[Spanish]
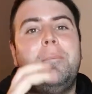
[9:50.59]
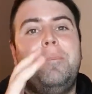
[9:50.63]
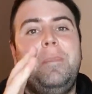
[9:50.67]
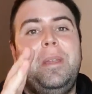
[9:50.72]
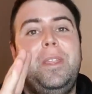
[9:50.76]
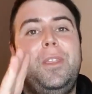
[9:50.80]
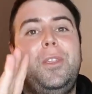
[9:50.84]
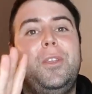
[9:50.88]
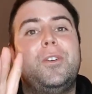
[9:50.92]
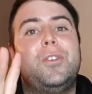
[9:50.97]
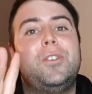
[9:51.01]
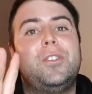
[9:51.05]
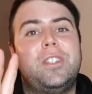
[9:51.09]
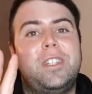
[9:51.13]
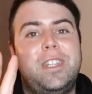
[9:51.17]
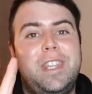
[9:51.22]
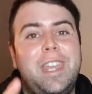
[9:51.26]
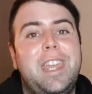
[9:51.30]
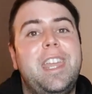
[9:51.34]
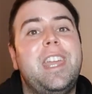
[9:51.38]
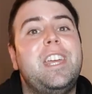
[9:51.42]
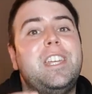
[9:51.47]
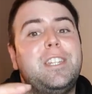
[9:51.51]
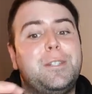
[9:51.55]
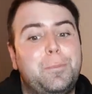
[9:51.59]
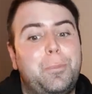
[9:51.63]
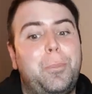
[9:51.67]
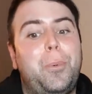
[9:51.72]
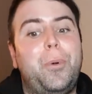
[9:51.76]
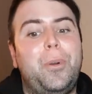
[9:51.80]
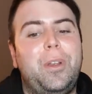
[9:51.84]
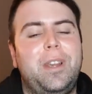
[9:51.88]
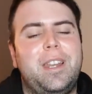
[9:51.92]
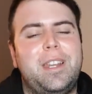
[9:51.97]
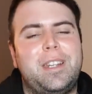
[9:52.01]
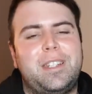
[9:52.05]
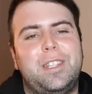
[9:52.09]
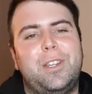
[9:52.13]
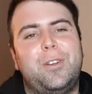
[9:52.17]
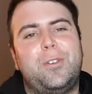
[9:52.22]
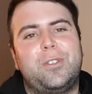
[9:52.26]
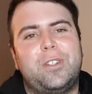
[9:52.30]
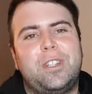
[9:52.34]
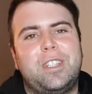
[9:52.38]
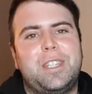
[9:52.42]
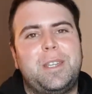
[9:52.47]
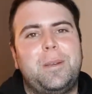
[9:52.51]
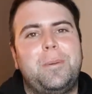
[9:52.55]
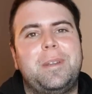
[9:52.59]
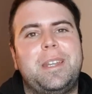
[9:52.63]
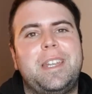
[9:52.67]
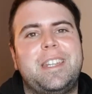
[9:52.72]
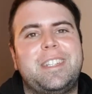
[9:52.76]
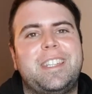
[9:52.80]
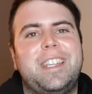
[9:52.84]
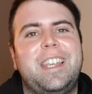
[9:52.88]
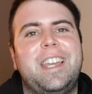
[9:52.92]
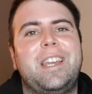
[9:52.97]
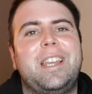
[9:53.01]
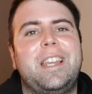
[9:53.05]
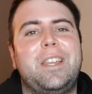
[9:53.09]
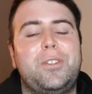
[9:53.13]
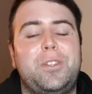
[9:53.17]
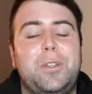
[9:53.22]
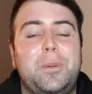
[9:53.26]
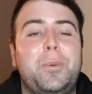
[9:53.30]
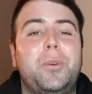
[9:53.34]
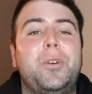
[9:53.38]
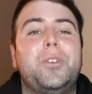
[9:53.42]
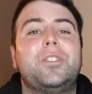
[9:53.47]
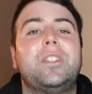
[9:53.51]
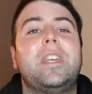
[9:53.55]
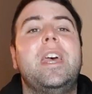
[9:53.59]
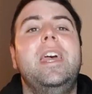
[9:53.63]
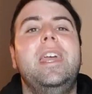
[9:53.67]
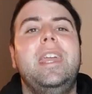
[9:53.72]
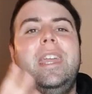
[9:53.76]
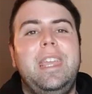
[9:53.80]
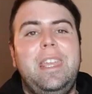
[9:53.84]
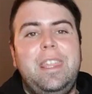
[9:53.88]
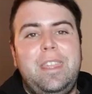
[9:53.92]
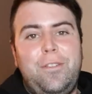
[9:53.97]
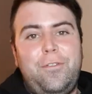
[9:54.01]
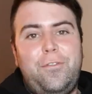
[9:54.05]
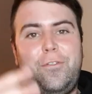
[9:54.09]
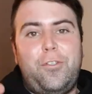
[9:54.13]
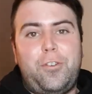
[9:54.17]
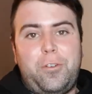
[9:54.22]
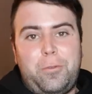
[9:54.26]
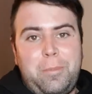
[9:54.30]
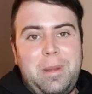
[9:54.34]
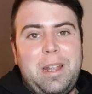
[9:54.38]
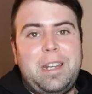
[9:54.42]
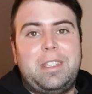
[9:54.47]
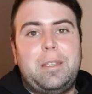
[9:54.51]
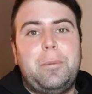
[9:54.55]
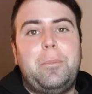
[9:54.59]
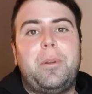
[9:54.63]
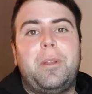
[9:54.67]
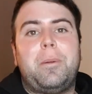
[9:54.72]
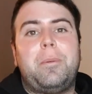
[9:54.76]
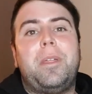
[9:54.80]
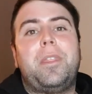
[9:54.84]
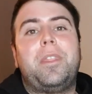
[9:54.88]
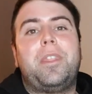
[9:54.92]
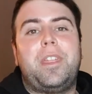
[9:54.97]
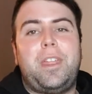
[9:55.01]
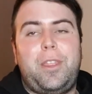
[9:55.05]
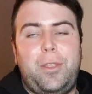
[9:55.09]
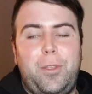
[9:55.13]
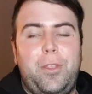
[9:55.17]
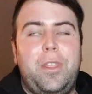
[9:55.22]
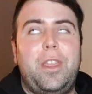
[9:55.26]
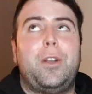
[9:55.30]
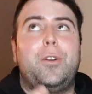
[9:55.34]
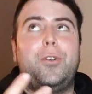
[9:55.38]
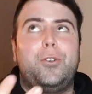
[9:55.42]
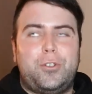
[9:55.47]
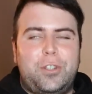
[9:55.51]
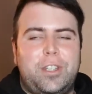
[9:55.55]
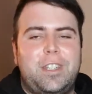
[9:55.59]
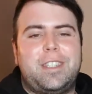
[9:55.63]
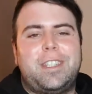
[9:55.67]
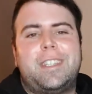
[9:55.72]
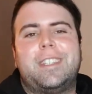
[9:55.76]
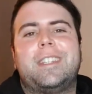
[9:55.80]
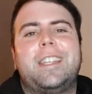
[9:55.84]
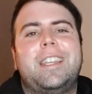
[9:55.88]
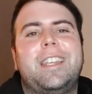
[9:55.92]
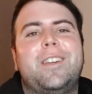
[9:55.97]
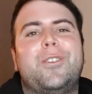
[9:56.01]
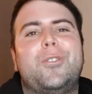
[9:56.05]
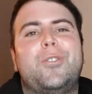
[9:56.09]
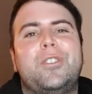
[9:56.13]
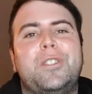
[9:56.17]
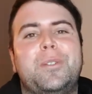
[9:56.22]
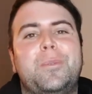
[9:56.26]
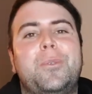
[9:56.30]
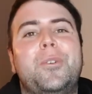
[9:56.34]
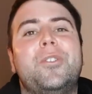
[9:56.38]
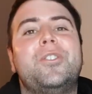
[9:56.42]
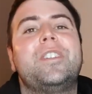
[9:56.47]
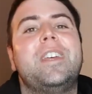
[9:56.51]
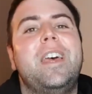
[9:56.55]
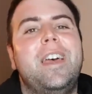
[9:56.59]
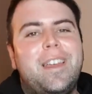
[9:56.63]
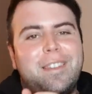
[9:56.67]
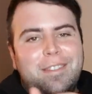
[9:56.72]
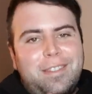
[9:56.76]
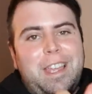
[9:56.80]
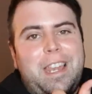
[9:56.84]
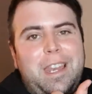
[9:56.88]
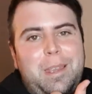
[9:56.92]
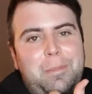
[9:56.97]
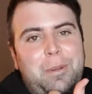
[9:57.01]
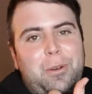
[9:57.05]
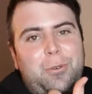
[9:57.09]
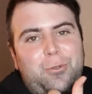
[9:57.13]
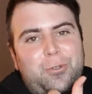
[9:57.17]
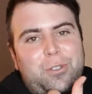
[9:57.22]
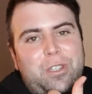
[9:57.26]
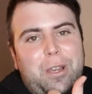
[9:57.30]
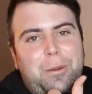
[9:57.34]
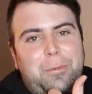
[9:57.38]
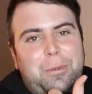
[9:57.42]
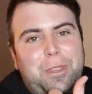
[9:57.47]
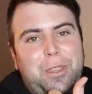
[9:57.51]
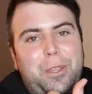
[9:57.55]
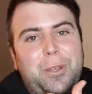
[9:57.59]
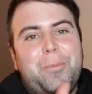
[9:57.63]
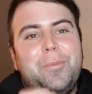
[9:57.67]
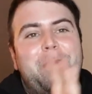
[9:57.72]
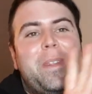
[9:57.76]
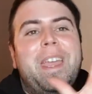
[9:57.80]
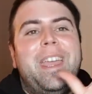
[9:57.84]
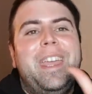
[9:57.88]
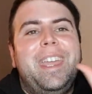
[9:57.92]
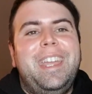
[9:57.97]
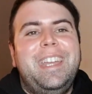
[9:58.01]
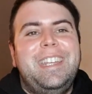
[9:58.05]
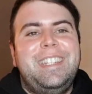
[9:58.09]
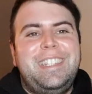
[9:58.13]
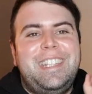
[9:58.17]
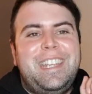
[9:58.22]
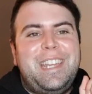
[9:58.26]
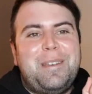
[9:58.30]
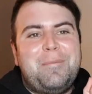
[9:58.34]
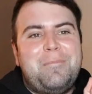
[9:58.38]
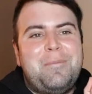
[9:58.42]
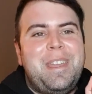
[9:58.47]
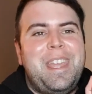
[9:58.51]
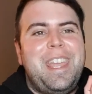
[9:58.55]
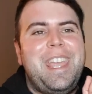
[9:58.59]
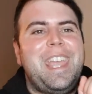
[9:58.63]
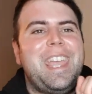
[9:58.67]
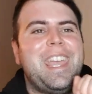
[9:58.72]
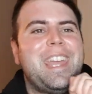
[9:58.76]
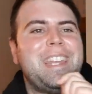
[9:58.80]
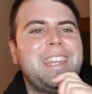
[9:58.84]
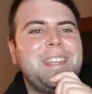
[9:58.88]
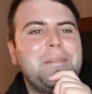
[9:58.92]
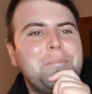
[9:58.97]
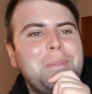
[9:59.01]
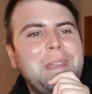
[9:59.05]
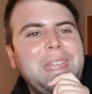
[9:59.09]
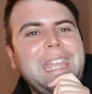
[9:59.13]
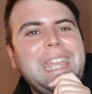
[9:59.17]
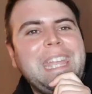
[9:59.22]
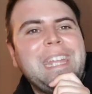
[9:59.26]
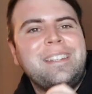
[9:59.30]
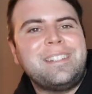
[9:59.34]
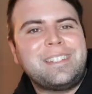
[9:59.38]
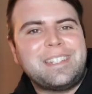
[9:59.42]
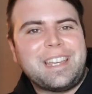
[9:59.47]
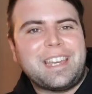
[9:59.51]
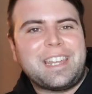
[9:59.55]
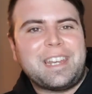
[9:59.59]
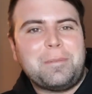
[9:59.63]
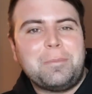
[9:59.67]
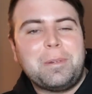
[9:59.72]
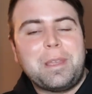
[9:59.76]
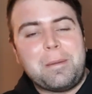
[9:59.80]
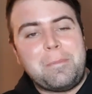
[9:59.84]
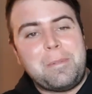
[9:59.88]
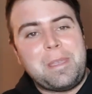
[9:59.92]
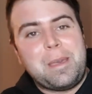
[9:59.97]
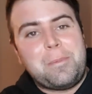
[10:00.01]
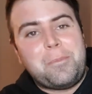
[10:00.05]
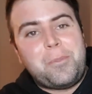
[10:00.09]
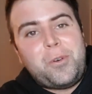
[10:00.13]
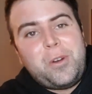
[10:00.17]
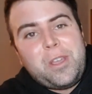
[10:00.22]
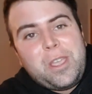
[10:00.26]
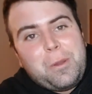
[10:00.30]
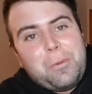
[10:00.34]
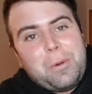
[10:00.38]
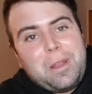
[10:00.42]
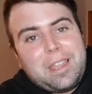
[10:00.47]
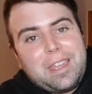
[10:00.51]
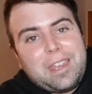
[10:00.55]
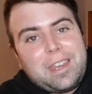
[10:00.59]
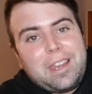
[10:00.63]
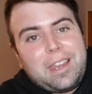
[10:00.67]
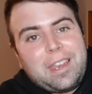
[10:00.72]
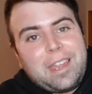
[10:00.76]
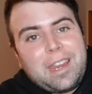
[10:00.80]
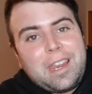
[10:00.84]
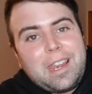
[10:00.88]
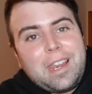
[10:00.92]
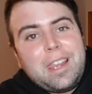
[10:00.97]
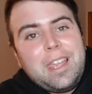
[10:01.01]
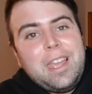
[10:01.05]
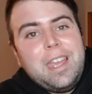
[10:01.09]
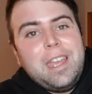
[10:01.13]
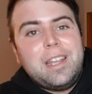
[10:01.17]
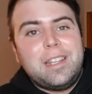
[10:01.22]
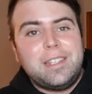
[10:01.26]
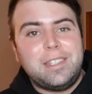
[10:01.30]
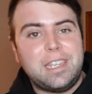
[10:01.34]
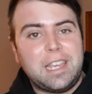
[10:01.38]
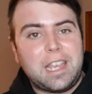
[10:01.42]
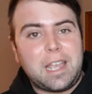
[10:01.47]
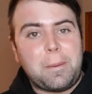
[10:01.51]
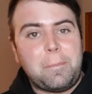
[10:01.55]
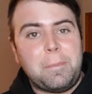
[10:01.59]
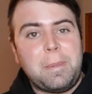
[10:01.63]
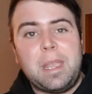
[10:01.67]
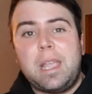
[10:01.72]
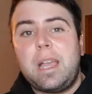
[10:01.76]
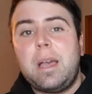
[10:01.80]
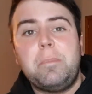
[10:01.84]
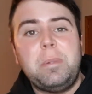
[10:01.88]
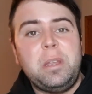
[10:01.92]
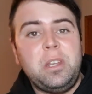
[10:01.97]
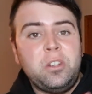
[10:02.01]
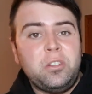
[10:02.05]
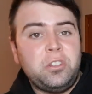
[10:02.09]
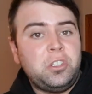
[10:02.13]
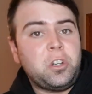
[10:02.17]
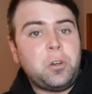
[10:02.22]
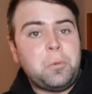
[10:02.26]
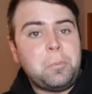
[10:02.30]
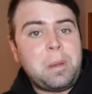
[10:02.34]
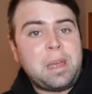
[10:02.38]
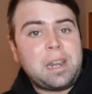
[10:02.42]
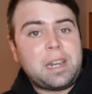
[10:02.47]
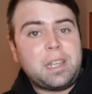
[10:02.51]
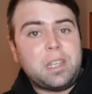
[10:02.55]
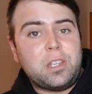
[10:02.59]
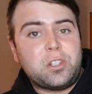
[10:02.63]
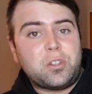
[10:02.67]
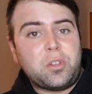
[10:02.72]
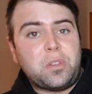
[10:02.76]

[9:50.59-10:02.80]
vídeos de spoilers de cosas que van a salir en Glossybox y de informarte por avanzado de cosas que salen en Glossybox, dale me gusta al vídeo y sígueme en mi Instagram que me llamo igual que en el canal GCAP Makeup y no tengo más redes